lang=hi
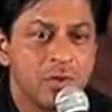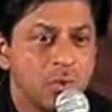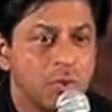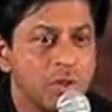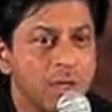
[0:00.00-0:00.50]

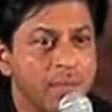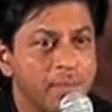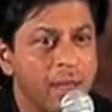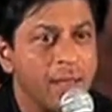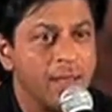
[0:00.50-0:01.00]
सोचना
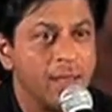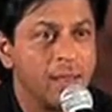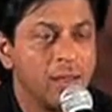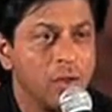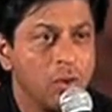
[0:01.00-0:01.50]
मानना
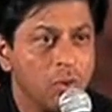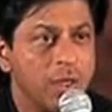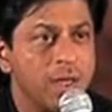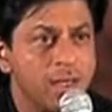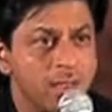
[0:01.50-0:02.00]
हो
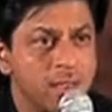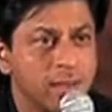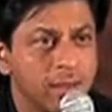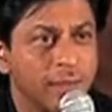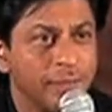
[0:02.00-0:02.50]
ही नहीं
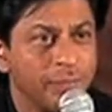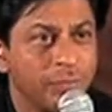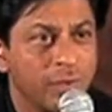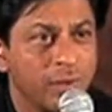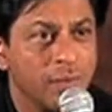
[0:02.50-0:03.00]
सकता
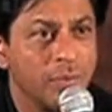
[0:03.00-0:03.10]
कि